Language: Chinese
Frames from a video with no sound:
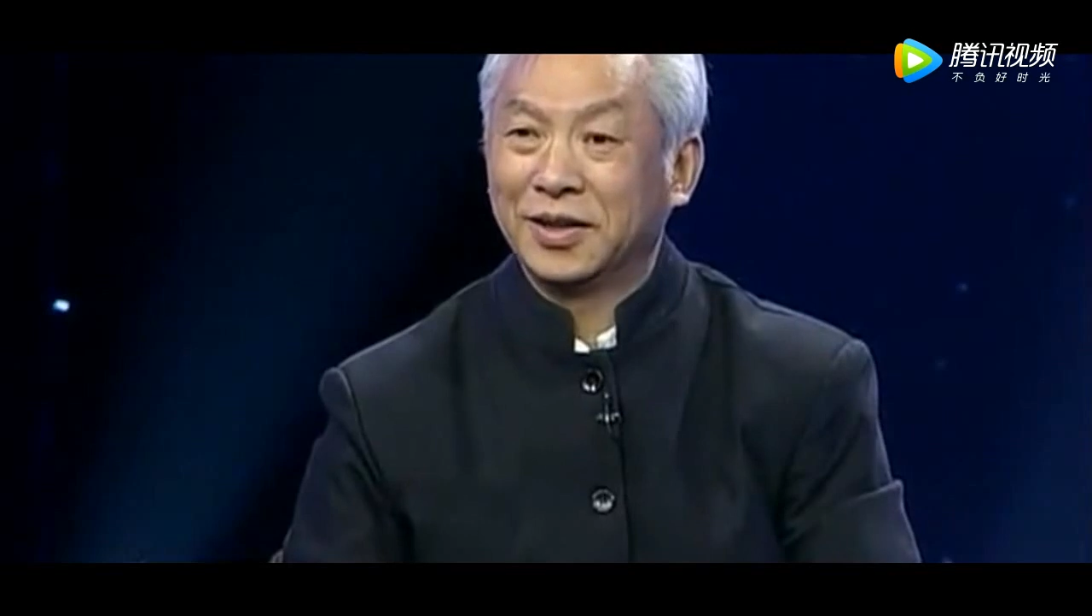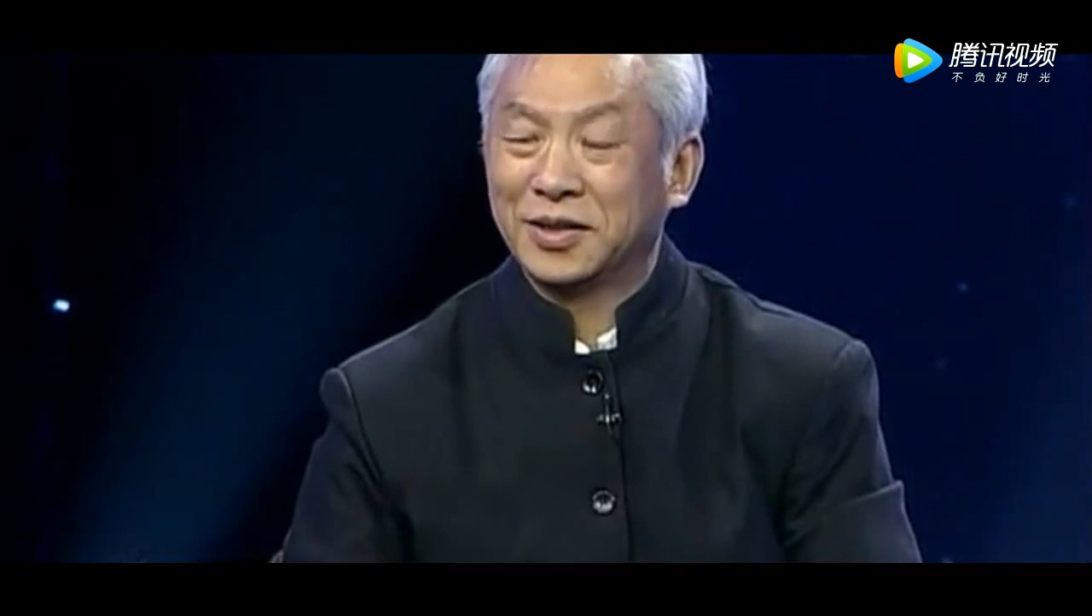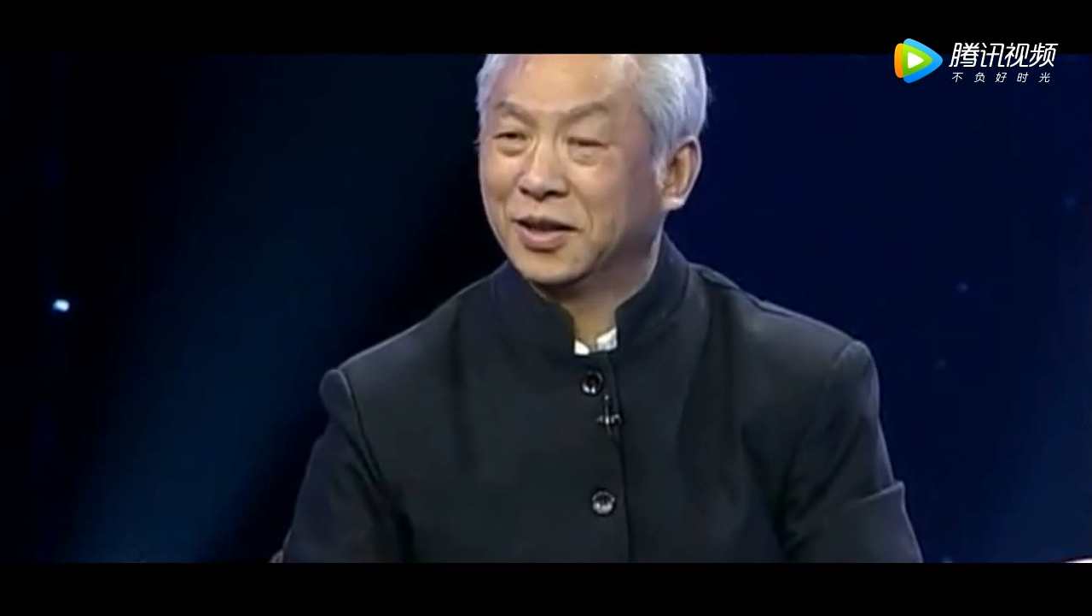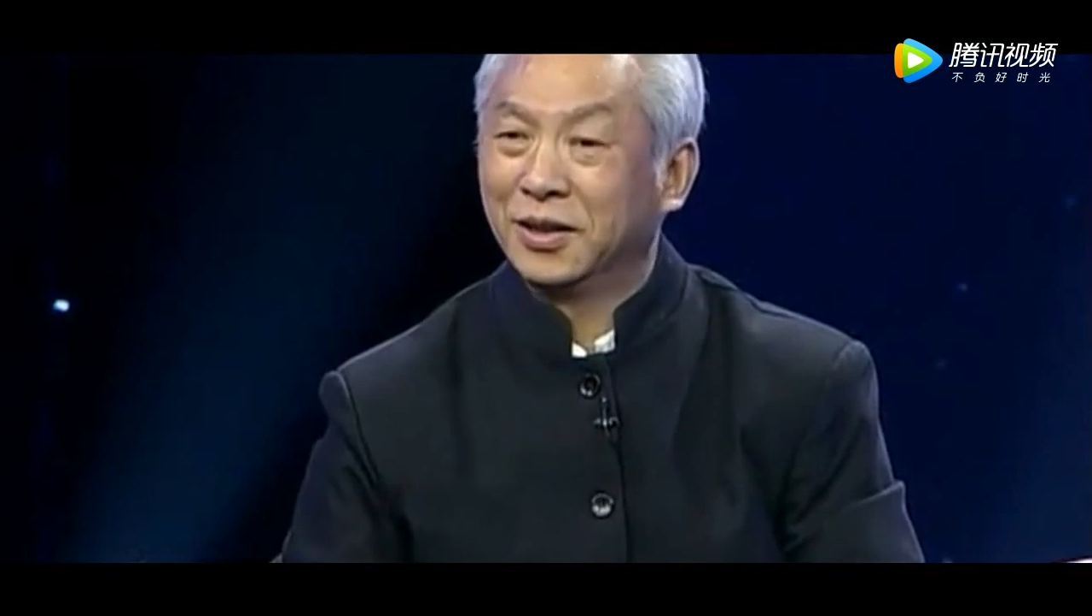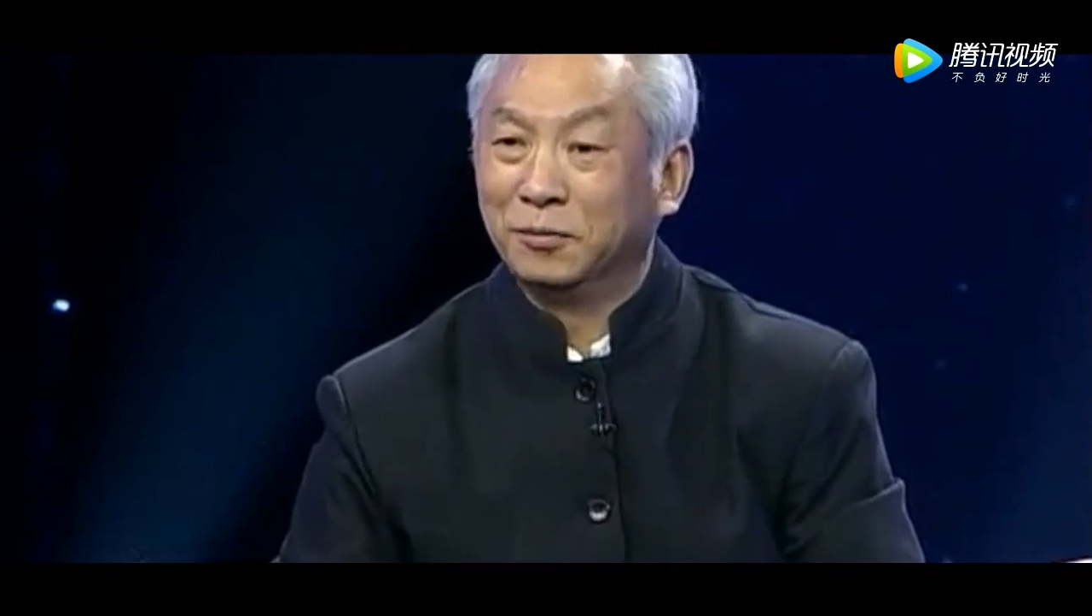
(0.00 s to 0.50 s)

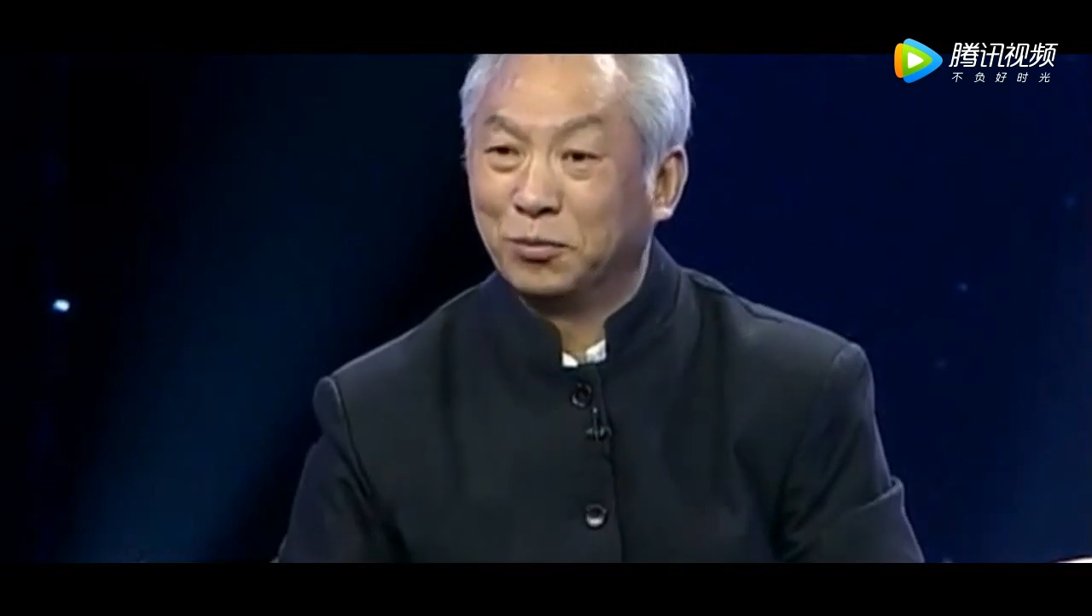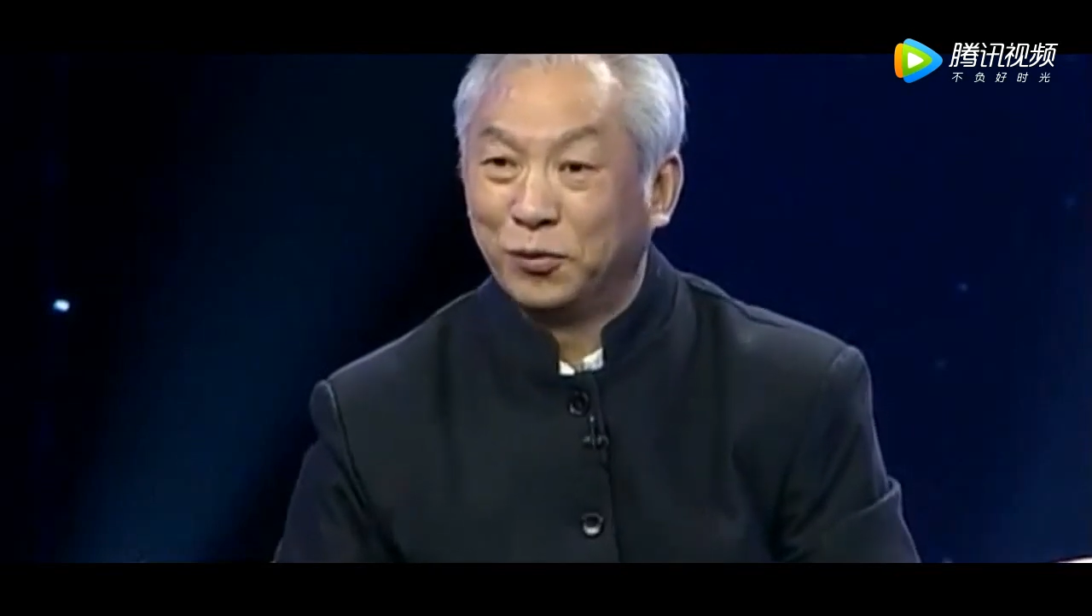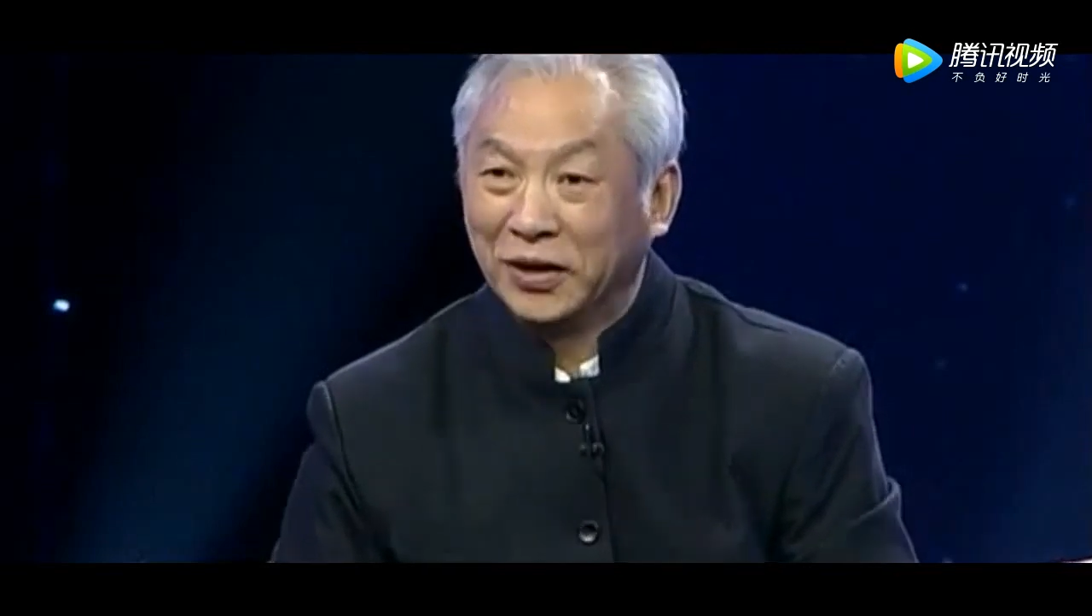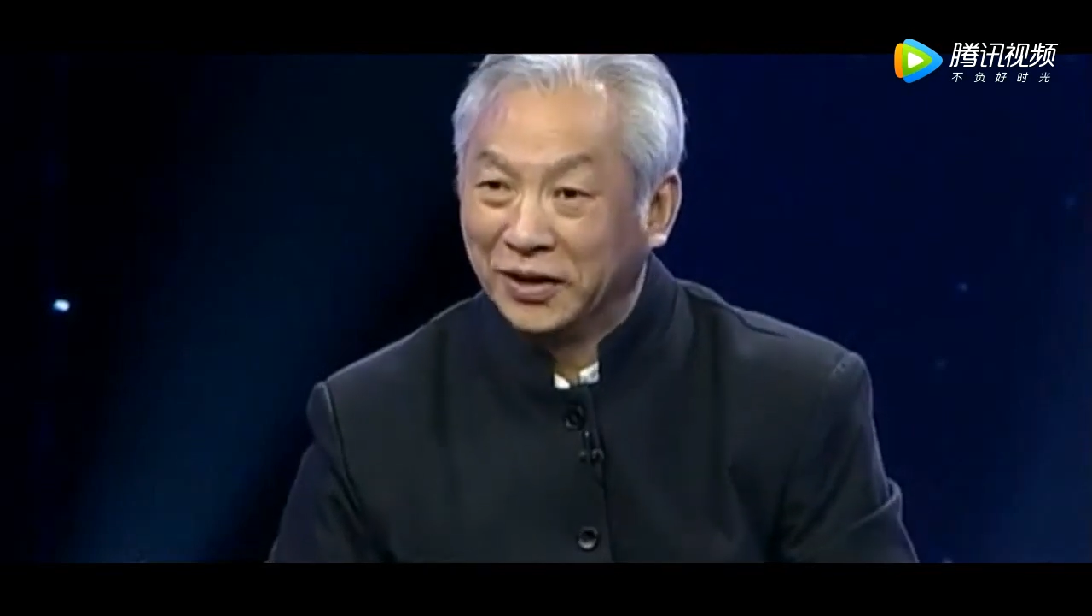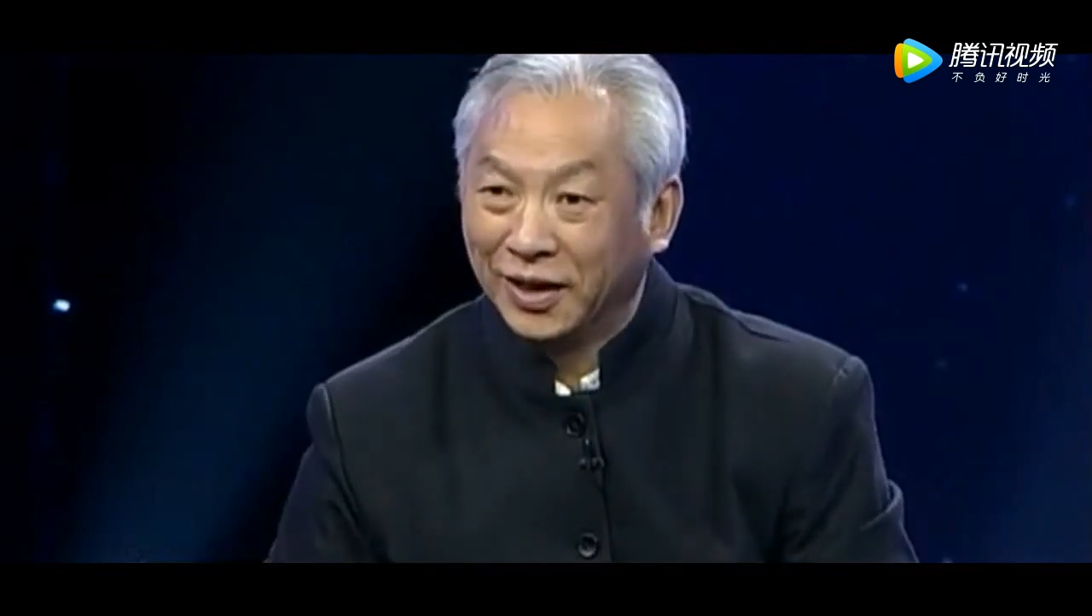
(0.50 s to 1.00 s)
信
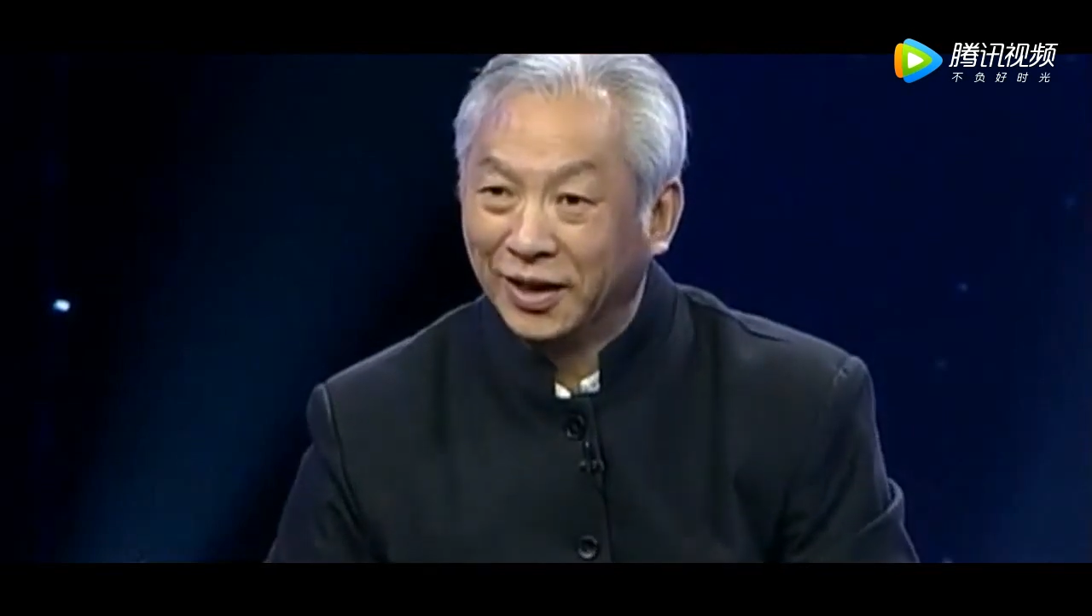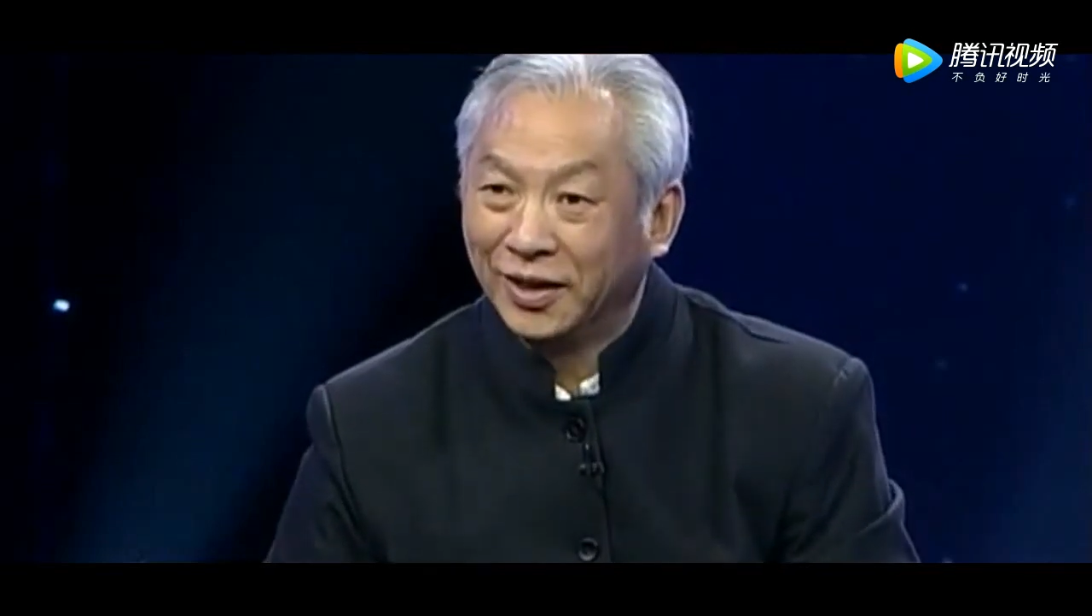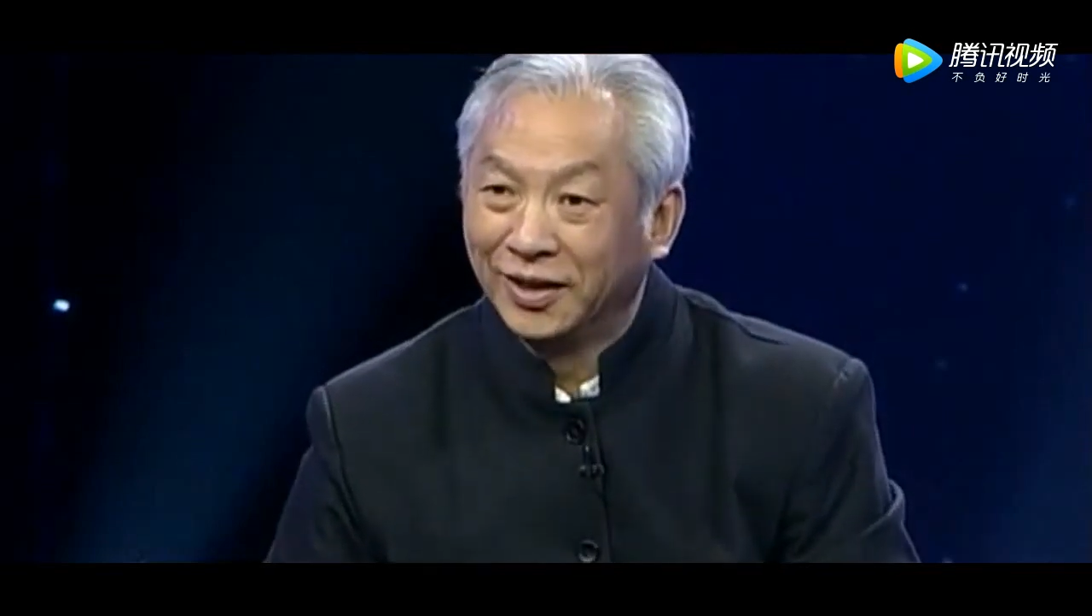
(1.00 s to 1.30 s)
二六六